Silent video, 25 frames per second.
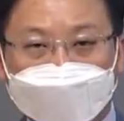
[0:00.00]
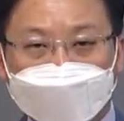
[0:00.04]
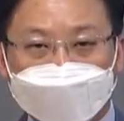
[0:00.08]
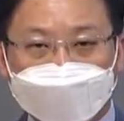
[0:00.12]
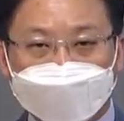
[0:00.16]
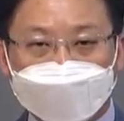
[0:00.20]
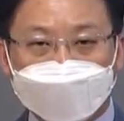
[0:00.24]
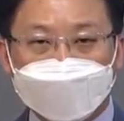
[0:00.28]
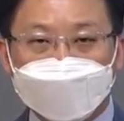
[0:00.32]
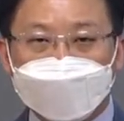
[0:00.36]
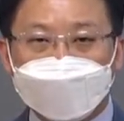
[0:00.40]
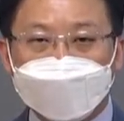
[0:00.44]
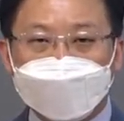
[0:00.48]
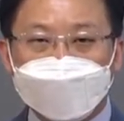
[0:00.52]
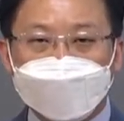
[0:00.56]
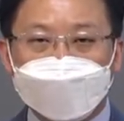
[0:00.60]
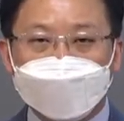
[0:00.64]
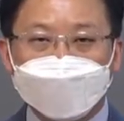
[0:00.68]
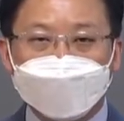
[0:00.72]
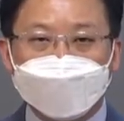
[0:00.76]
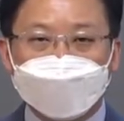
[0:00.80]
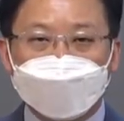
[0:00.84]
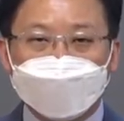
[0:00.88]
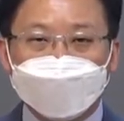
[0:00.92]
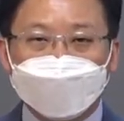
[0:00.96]
여러분들의
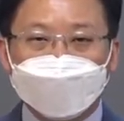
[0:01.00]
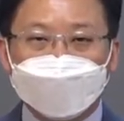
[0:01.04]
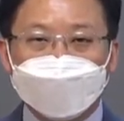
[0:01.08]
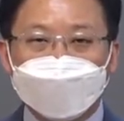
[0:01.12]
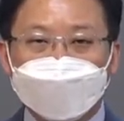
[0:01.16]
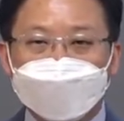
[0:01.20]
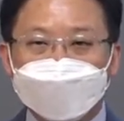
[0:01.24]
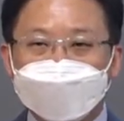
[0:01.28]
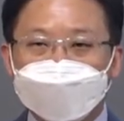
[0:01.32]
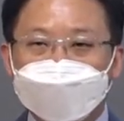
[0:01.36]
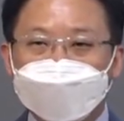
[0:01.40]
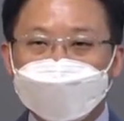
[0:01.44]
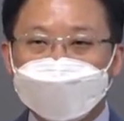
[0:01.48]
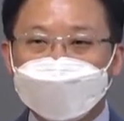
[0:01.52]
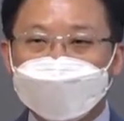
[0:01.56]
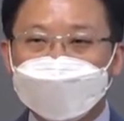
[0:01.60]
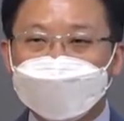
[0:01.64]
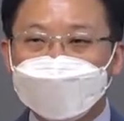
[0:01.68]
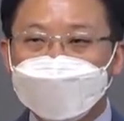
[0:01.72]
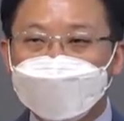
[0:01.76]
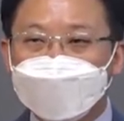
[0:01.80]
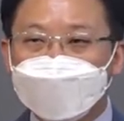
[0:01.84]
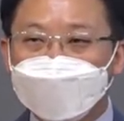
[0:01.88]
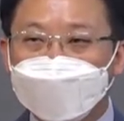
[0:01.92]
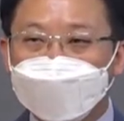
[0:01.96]
삶 가운데
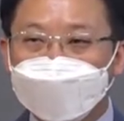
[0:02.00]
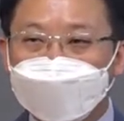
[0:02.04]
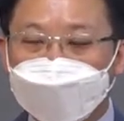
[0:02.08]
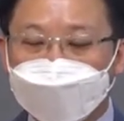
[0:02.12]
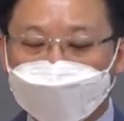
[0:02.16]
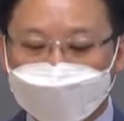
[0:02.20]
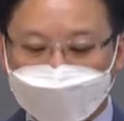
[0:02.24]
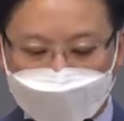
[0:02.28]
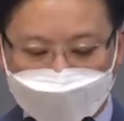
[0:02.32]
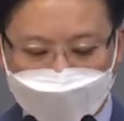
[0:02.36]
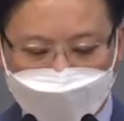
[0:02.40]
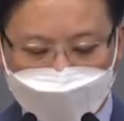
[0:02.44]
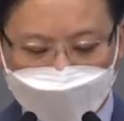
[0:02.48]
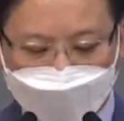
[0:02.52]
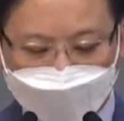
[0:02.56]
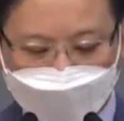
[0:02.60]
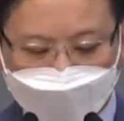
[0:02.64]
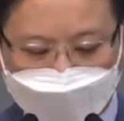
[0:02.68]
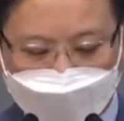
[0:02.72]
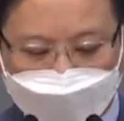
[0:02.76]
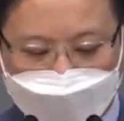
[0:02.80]
임하기를 축복합니다.